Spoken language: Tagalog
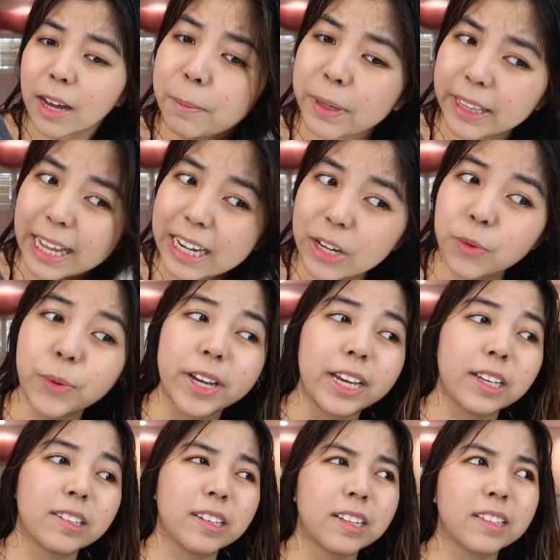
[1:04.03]
But
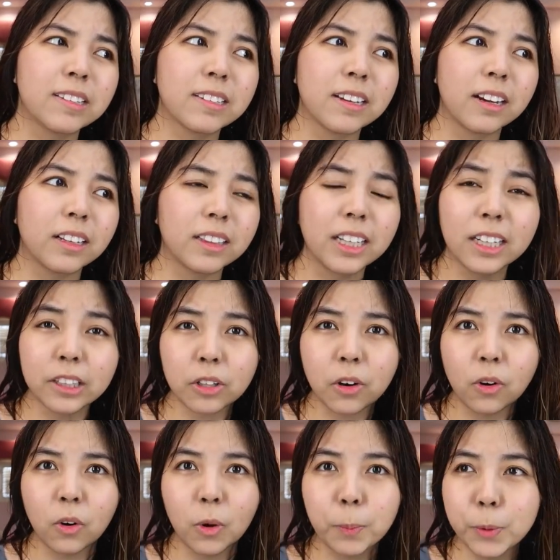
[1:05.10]
anyway, since sa uh,
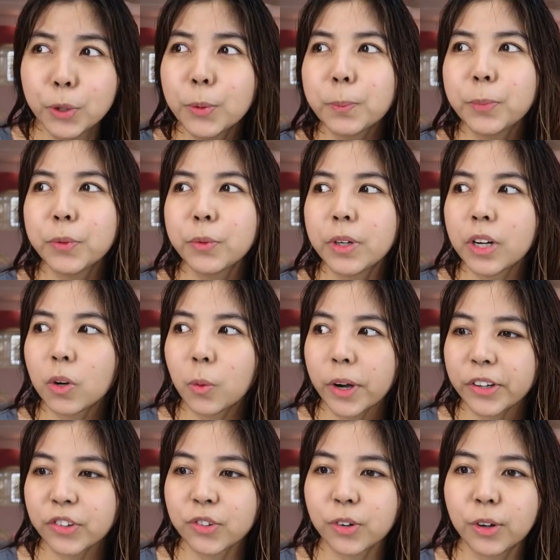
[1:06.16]
TikTok ko, punong-puno ng
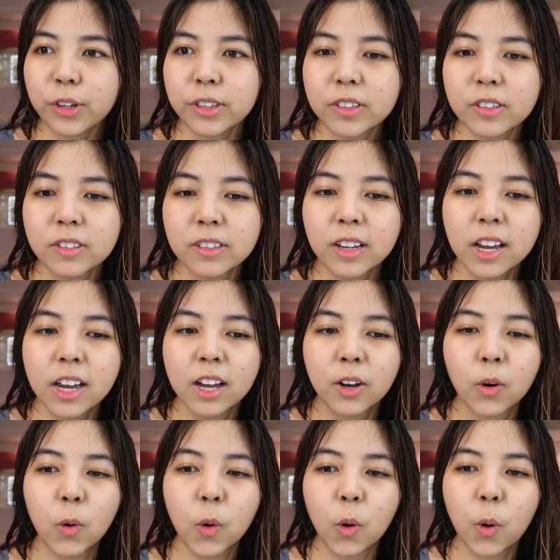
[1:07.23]
questions
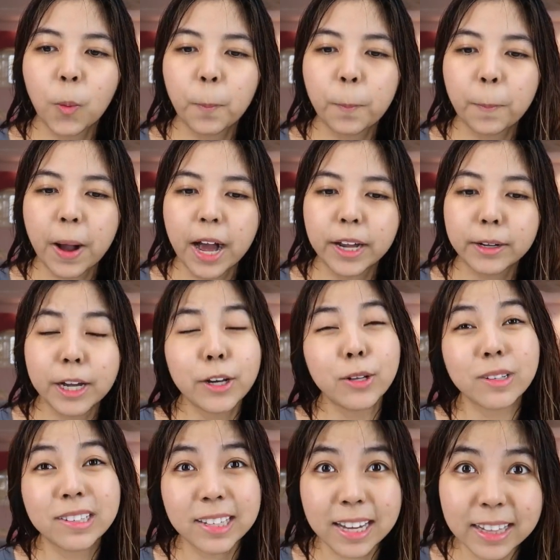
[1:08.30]
kung uh,
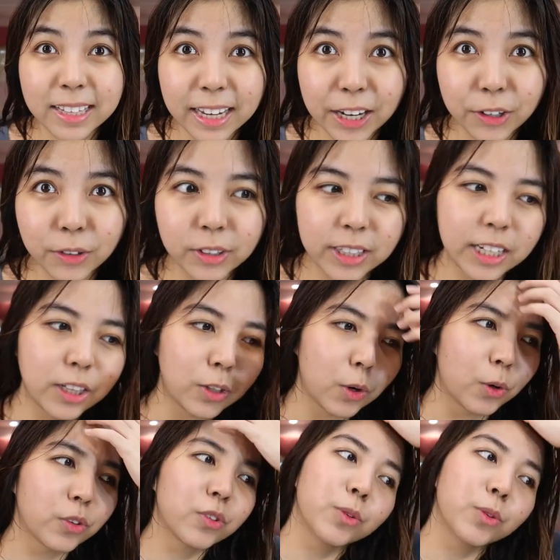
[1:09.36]
ano yung skincare routine ko.